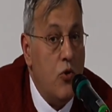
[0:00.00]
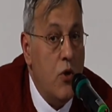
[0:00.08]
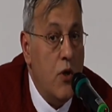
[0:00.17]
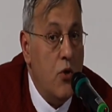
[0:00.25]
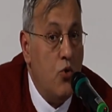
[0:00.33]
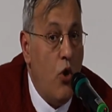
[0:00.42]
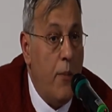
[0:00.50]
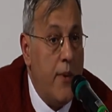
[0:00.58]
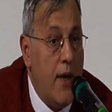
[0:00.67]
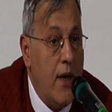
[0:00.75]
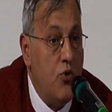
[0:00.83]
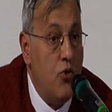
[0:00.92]
E,
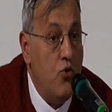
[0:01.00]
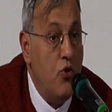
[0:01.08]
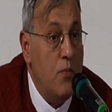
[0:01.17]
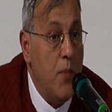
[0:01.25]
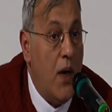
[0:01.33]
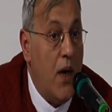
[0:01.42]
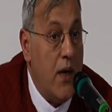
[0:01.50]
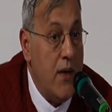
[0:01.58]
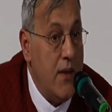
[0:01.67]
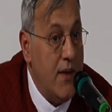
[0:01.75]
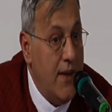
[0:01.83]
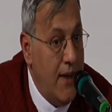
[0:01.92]
toprak çocuğun
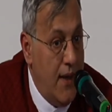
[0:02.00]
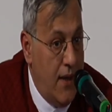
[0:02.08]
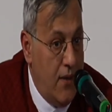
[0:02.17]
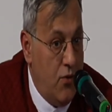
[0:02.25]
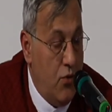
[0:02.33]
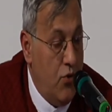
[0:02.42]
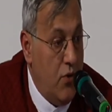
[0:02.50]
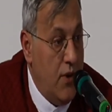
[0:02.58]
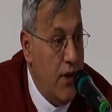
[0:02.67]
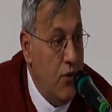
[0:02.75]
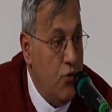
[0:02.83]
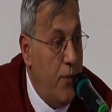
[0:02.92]
baharıdır diyerek
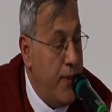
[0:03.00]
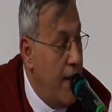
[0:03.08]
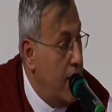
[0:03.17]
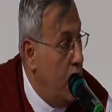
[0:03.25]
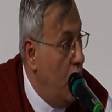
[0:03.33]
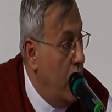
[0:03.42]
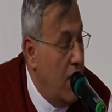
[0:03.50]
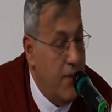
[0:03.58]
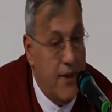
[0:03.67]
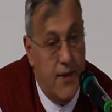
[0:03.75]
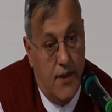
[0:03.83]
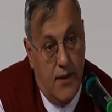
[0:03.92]
çocukların toprakta
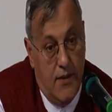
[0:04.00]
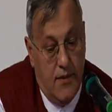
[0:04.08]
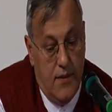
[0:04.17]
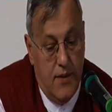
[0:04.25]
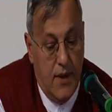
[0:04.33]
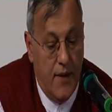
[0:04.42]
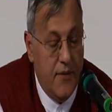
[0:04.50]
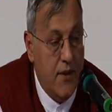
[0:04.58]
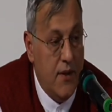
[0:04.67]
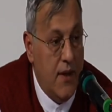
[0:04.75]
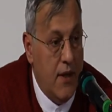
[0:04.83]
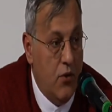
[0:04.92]
oynamasını
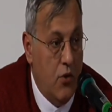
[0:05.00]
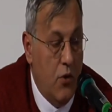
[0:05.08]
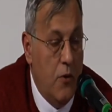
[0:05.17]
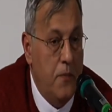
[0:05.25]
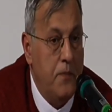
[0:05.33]
tavsiye ediyor.